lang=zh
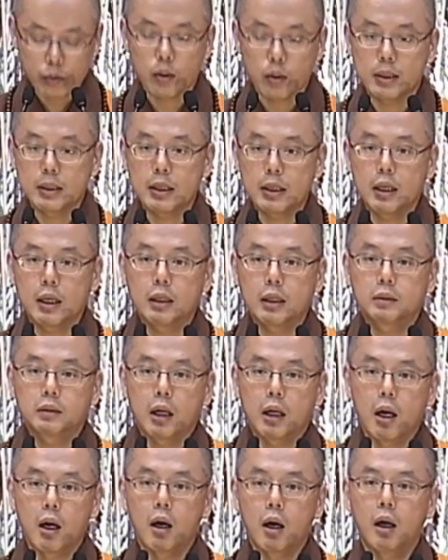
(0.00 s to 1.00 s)
最近
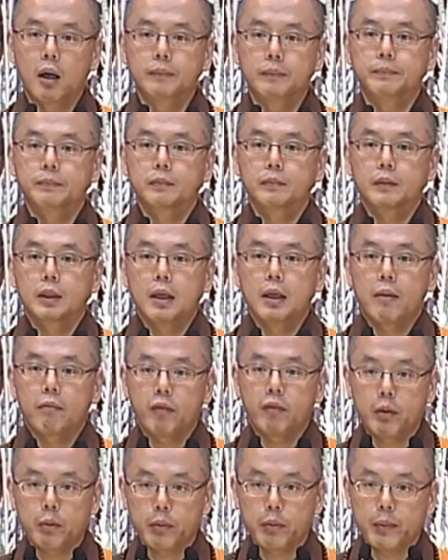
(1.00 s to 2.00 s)
啊，
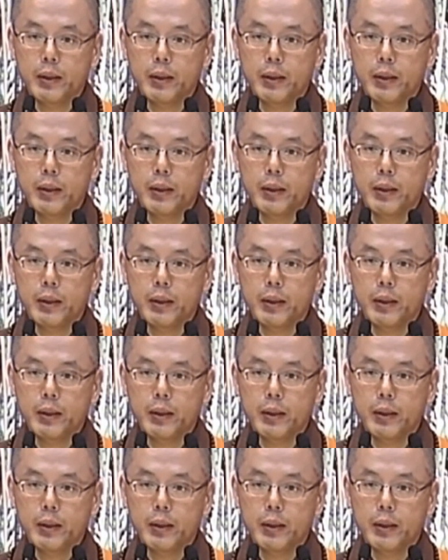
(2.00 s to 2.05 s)
菲律